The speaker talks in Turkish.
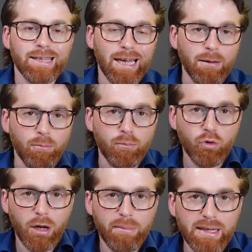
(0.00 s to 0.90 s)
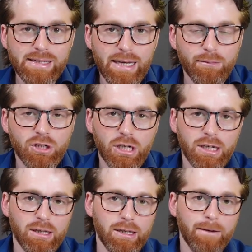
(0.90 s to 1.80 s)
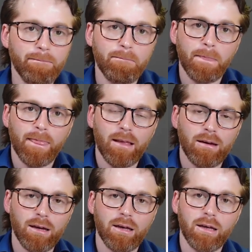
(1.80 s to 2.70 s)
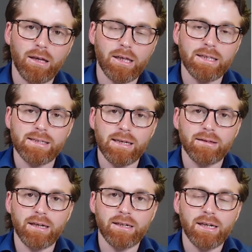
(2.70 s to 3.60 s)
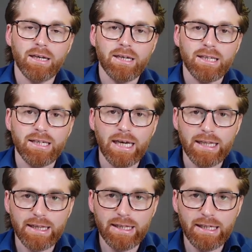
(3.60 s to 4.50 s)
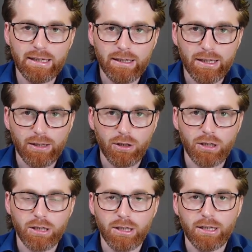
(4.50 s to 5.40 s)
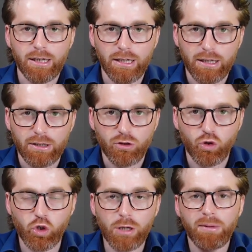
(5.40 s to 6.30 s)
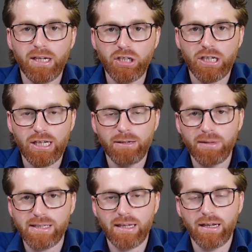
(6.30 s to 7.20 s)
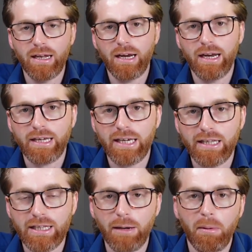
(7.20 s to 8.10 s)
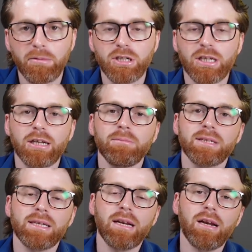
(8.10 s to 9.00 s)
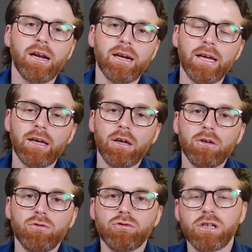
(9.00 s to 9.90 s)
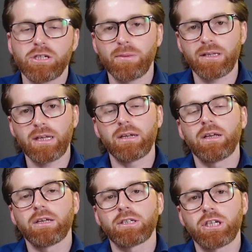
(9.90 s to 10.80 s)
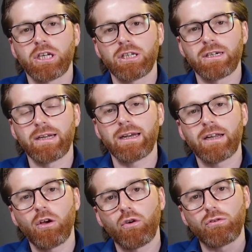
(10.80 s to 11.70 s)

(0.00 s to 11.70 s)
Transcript: Yani buna benzer bir şekilde e, insanlar kendi çözebilecekleri meselelerle, kendi yapabilecekleri meselelerle yüzleşmekten çekinirler.